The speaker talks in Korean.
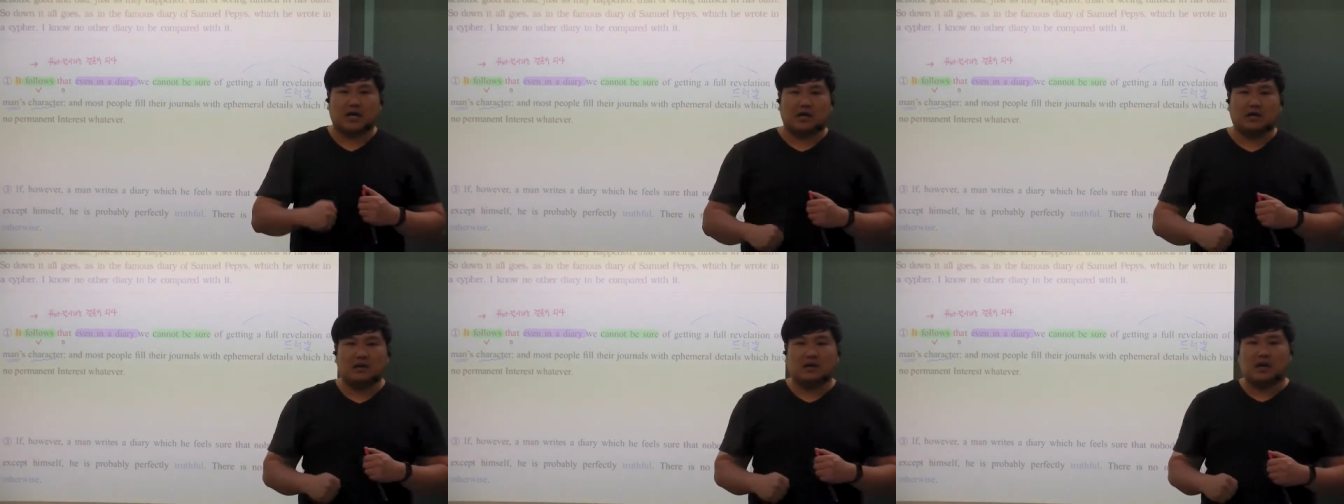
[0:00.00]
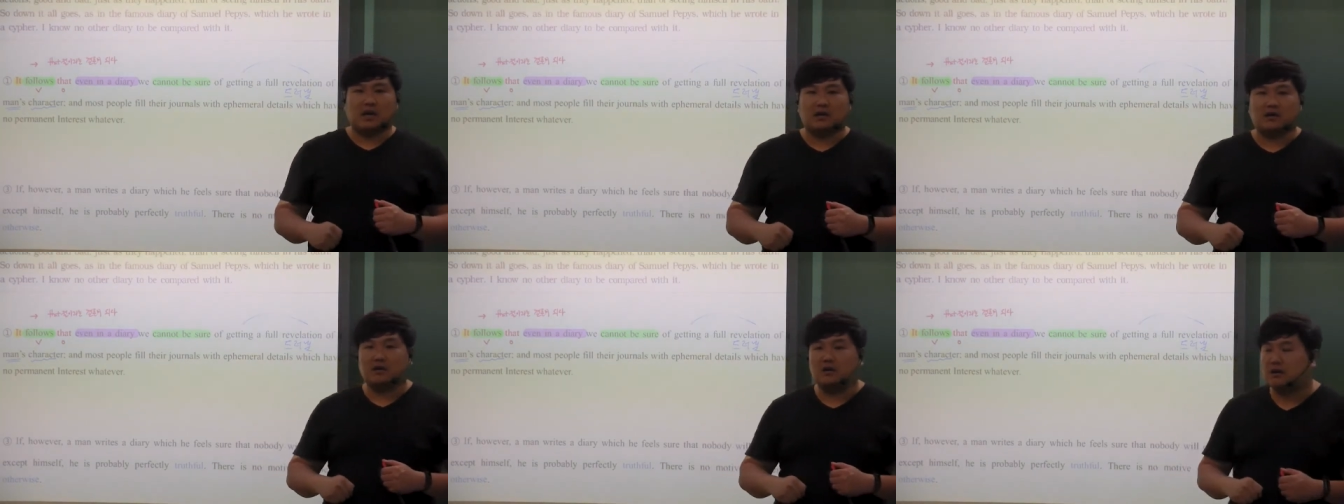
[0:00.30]

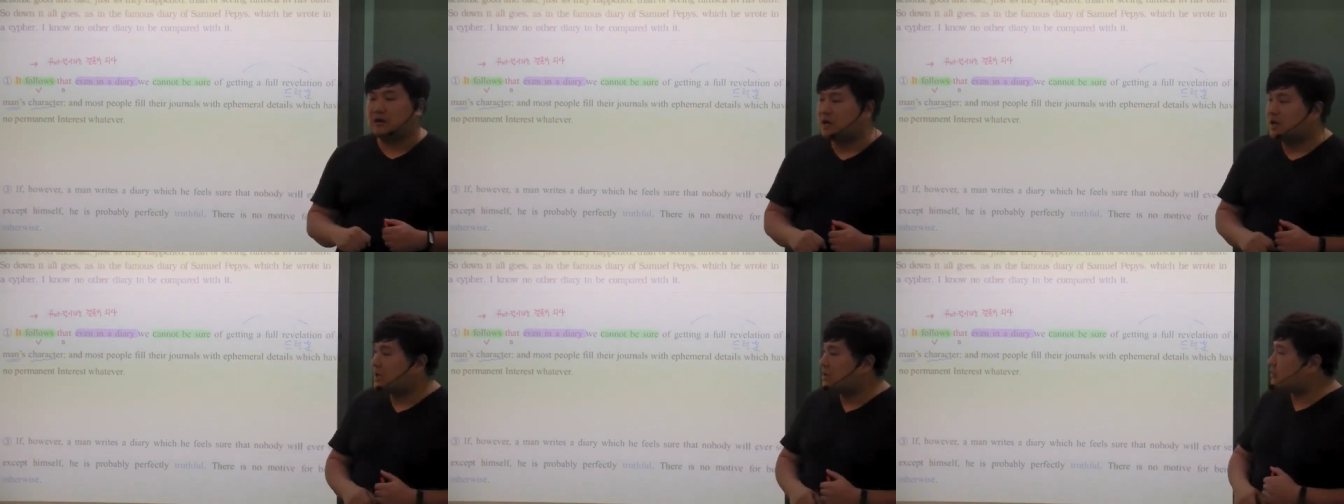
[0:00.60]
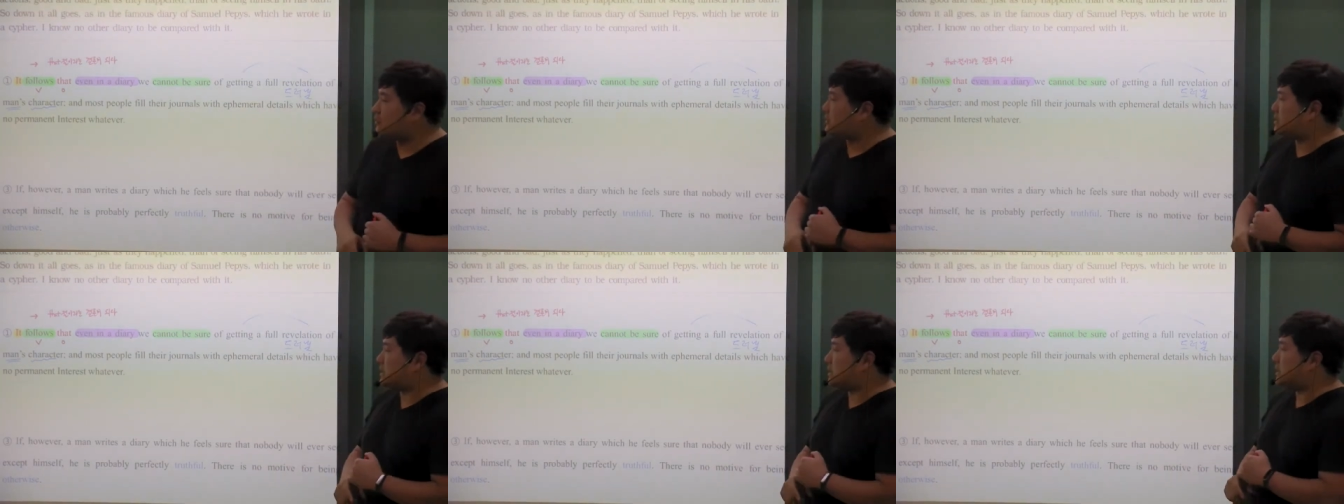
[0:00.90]
이렇게 의역을 하는
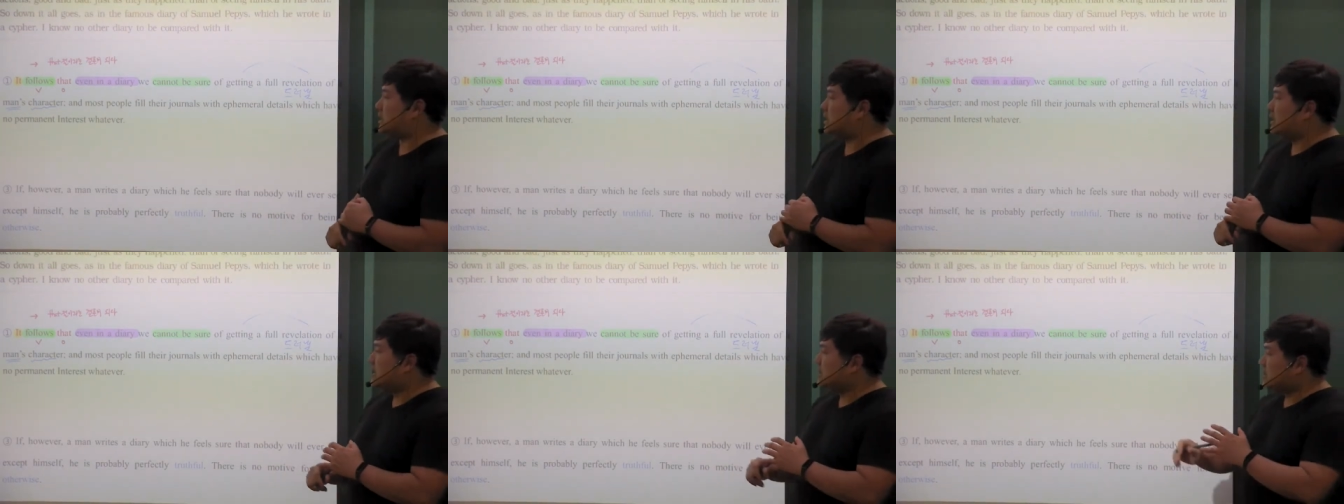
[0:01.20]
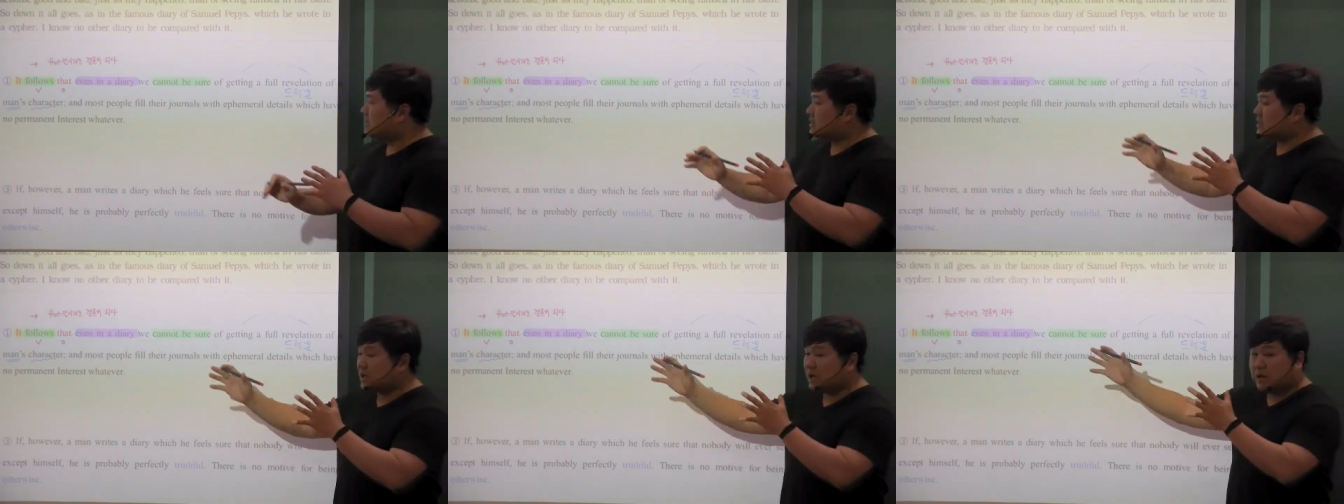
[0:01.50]
거지.
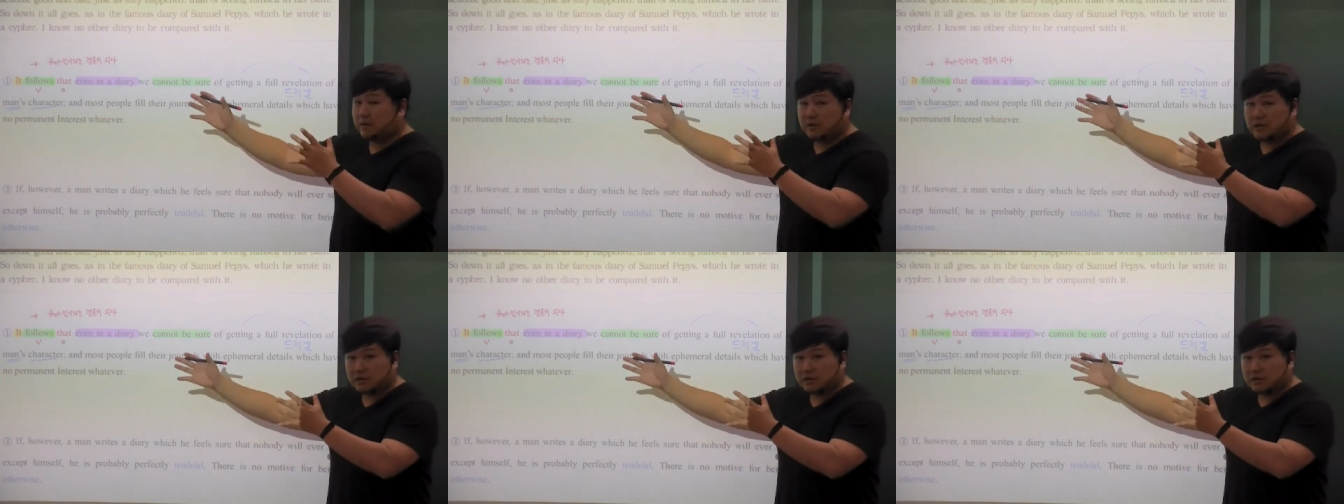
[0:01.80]
그 사람의